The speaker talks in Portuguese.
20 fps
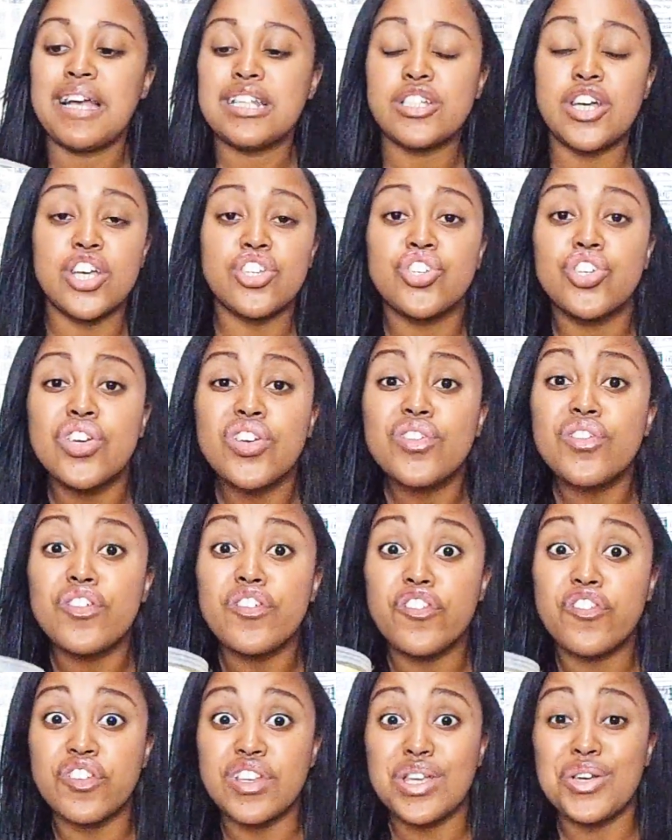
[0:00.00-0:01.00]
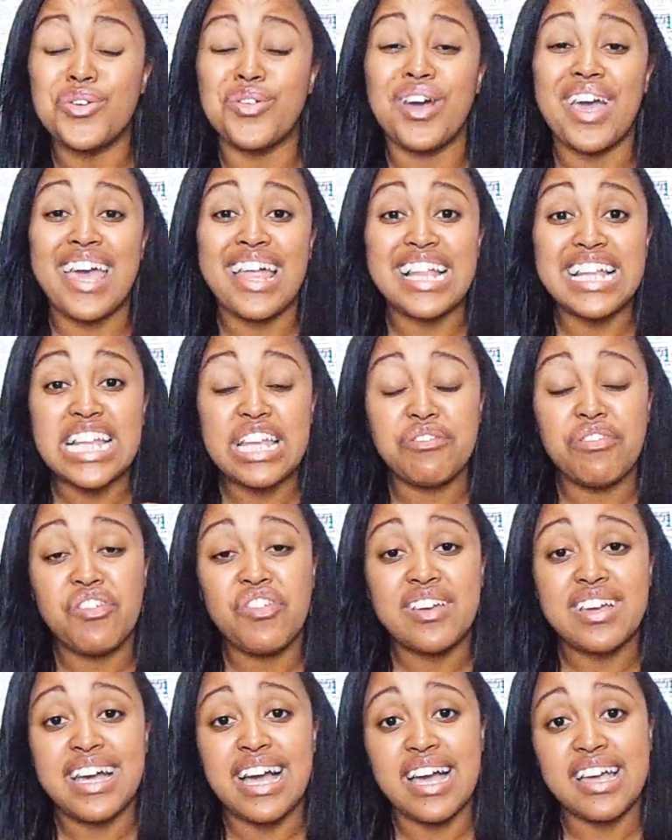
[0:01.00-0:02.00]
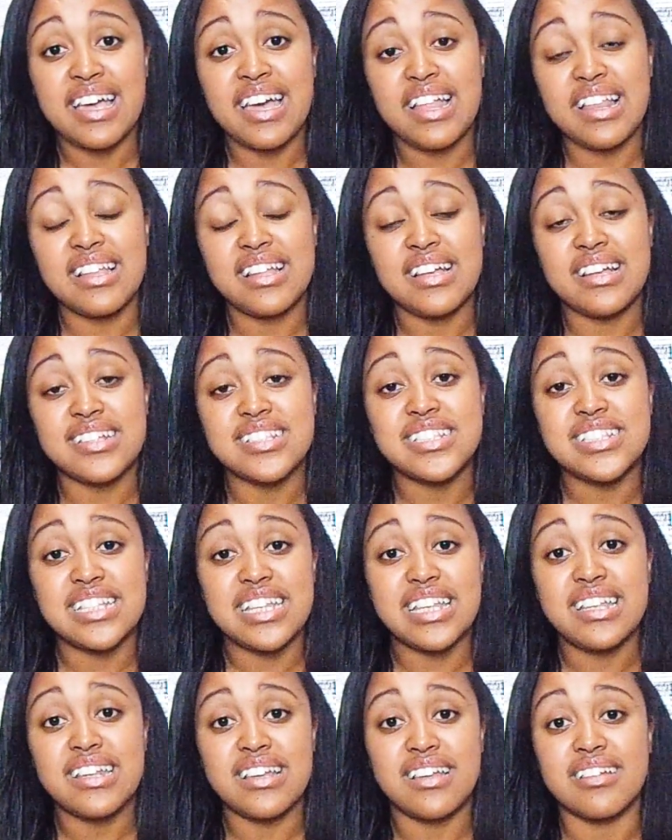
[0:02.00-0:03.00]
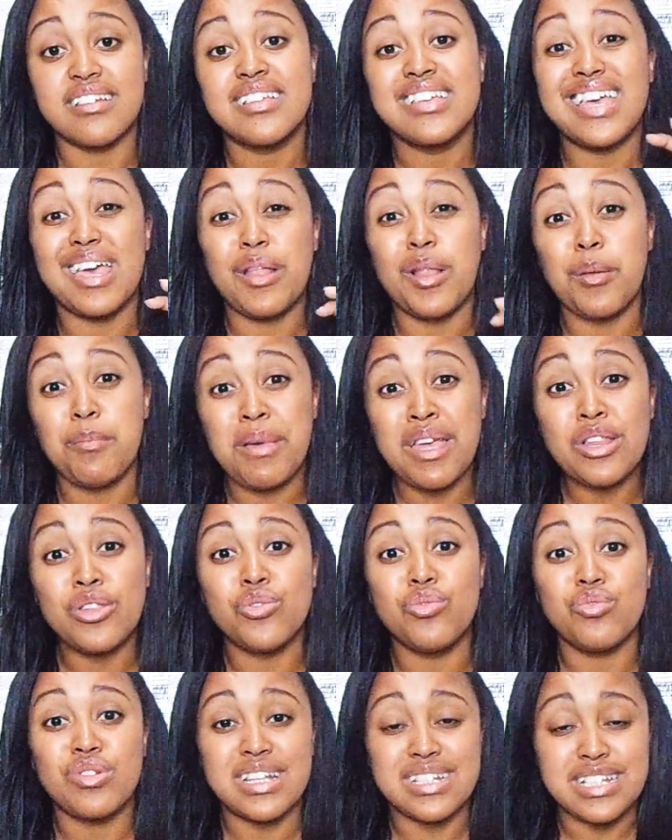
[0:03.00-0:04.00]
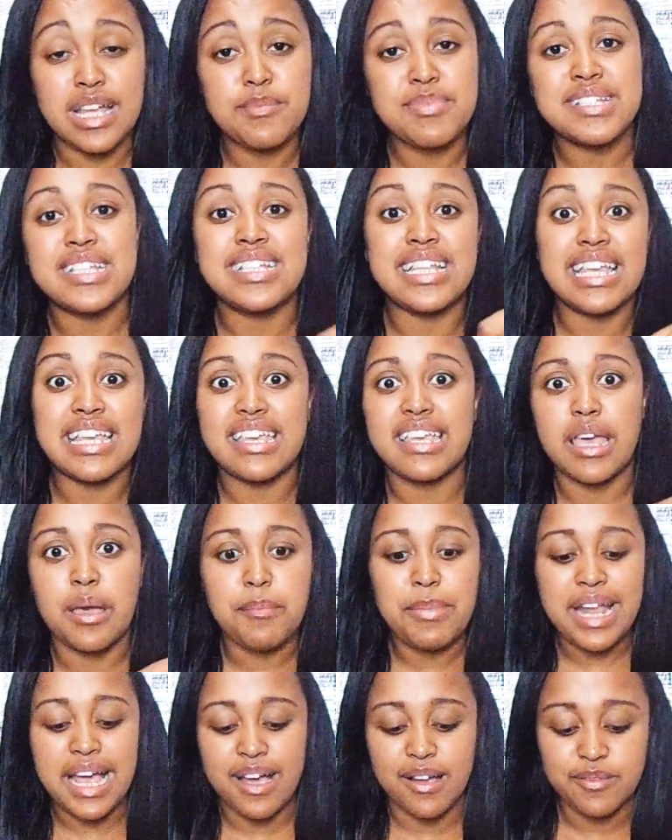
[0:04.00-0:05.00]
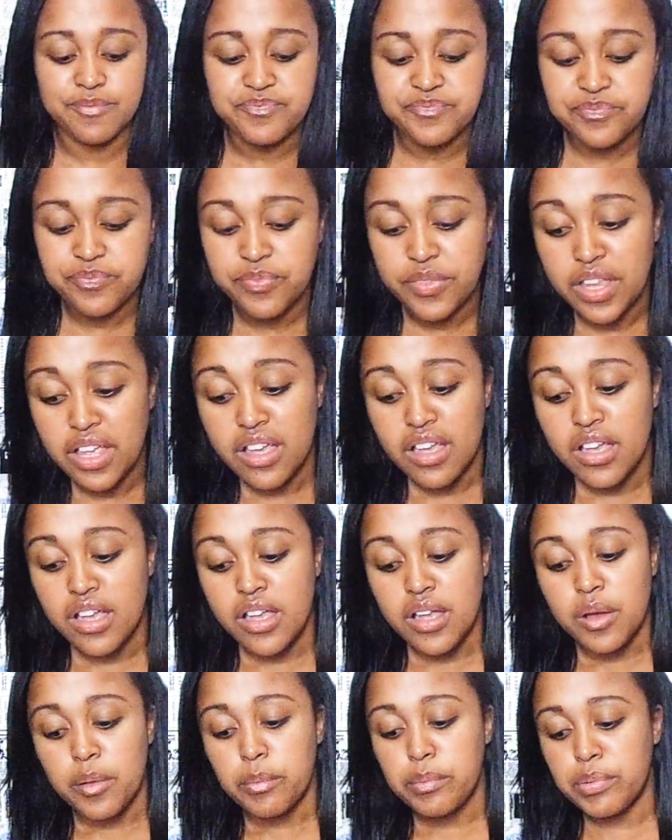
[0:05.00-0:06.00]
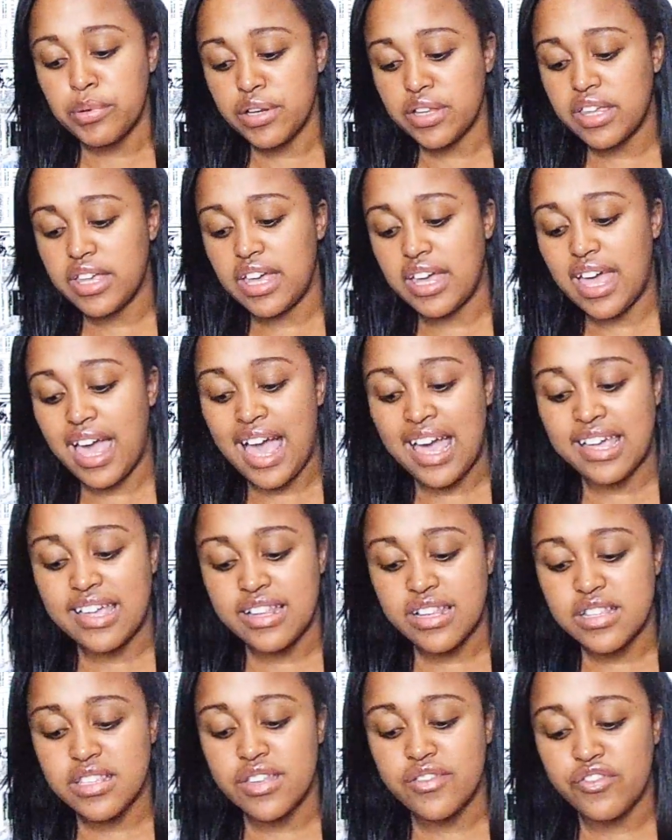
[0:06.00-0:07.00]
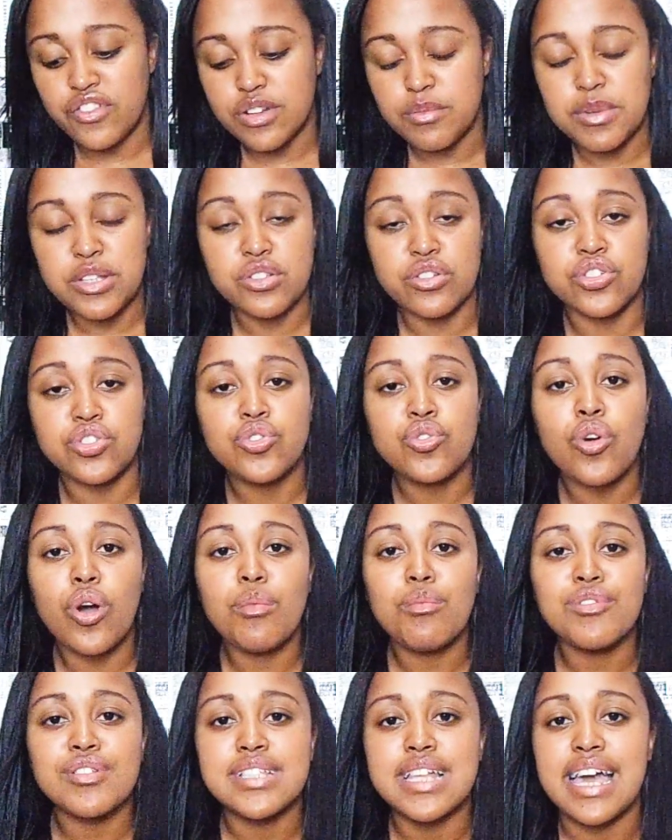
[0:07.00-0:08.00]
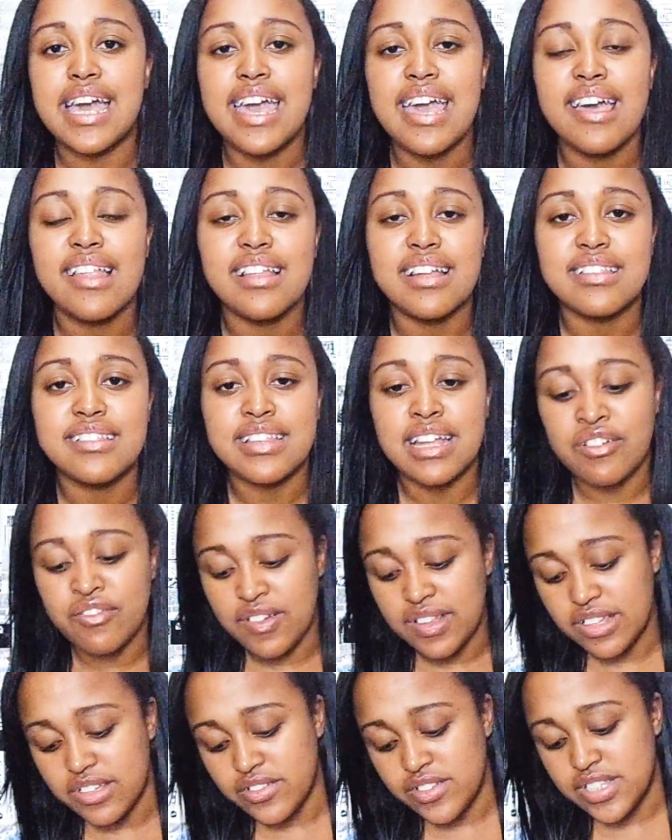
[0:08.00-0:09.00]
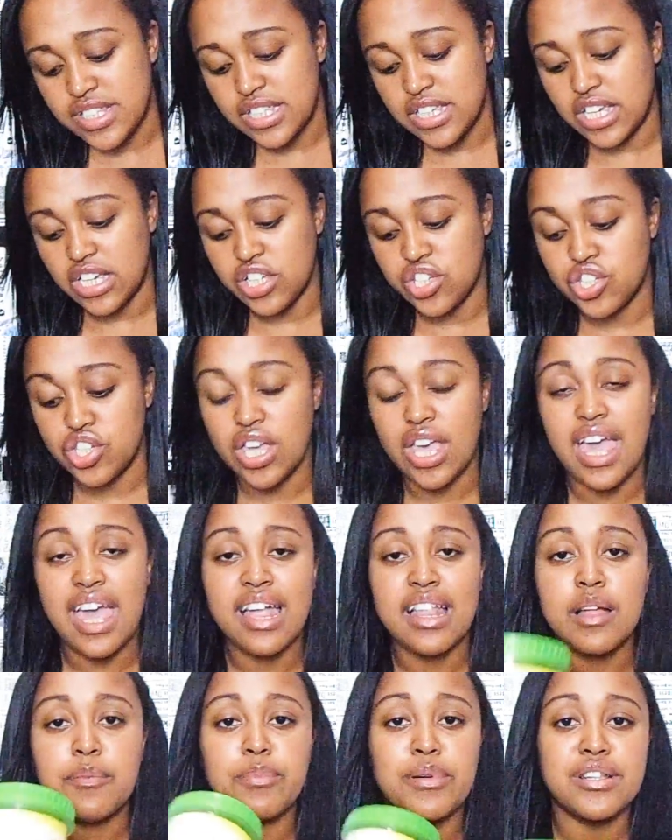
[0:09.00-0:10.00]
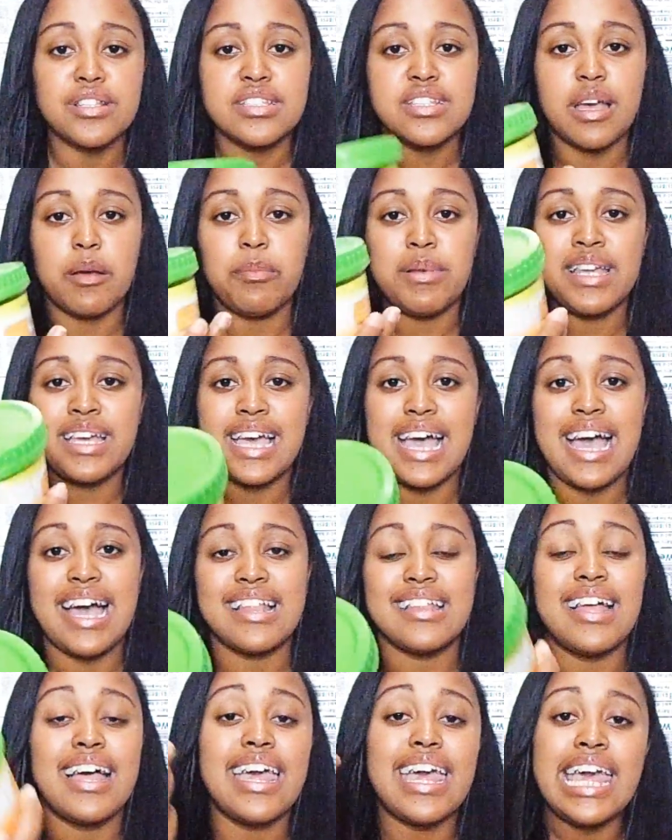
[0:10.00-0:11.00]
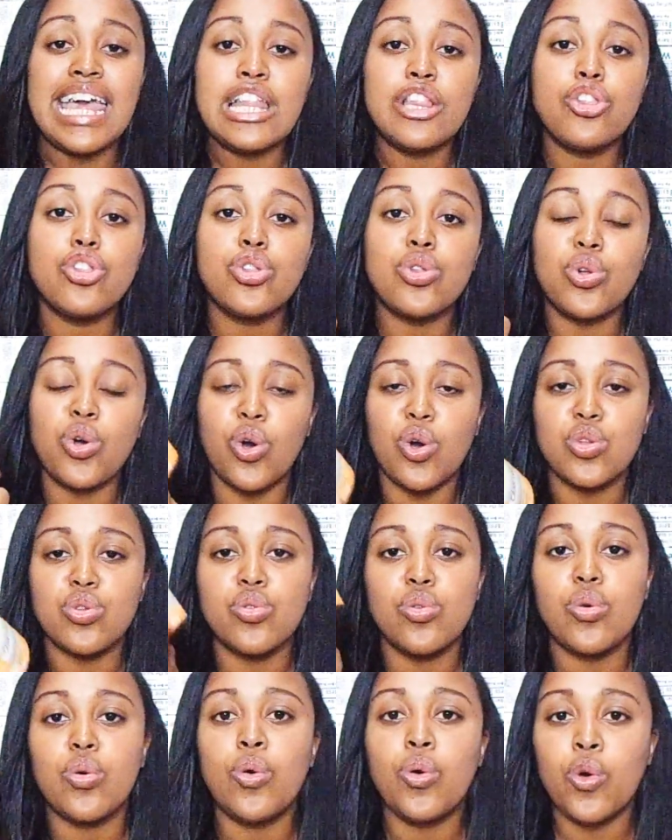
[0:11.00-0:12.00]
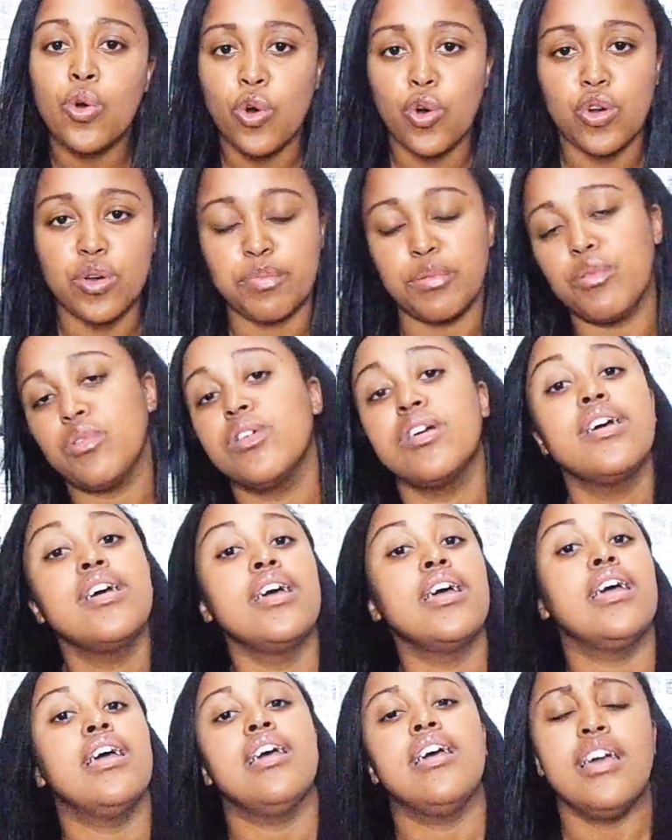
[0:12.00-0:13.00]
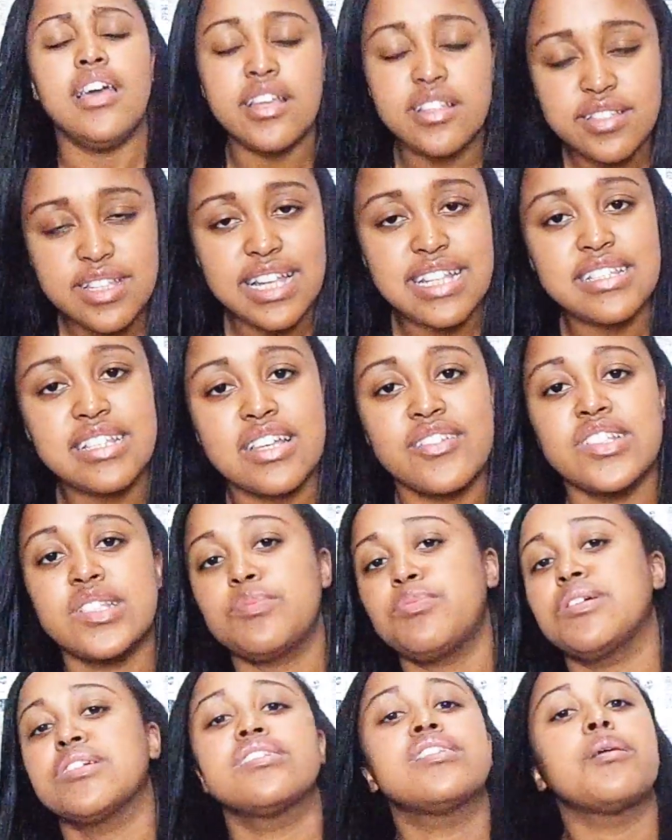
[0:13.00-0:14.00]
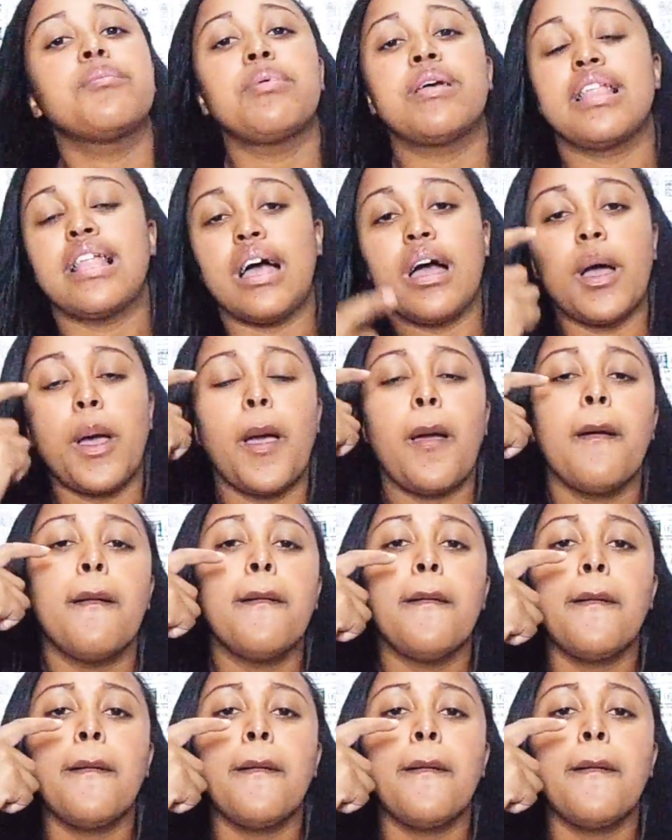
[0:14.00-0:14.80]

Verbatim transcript: Mas eu acho que no frio ela deve ficar aquela cera que ela é bem dura, sabe? Que você tem que quebrar. Por quê? Aqui nas informações de como usar ela, tá falando o seguinte. Ela pode ser aplicada em todo o corpo. Isso quer dizer que você pode depilar